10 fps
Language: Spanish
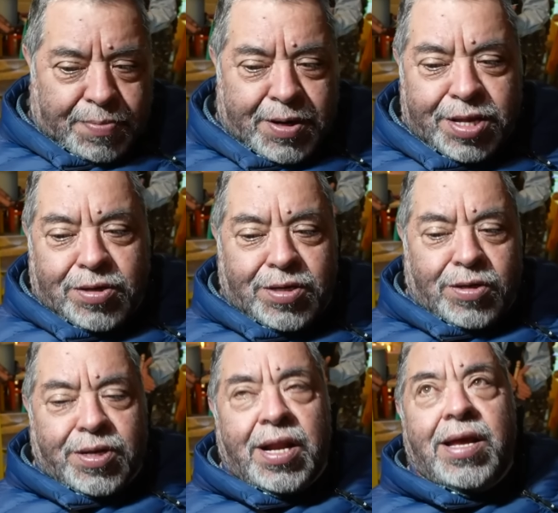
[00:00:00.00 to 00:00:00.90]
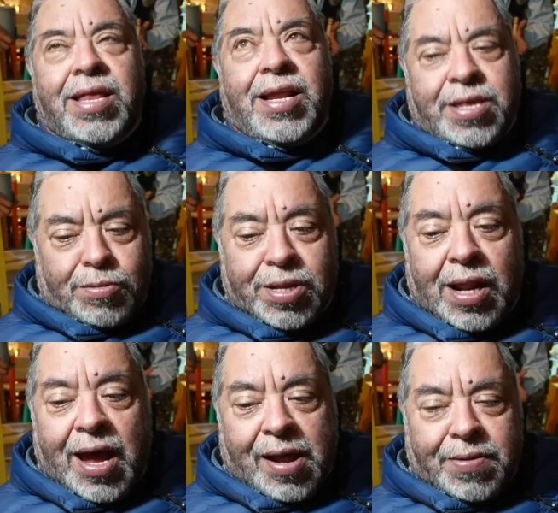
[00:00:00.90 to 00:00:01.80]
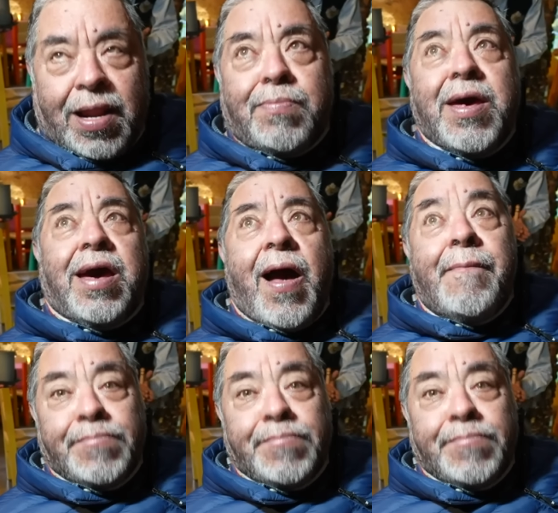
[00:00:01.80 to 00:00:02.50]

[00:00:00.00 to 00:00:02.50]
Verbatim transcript: penetró el olor del sabor de la, de la penca.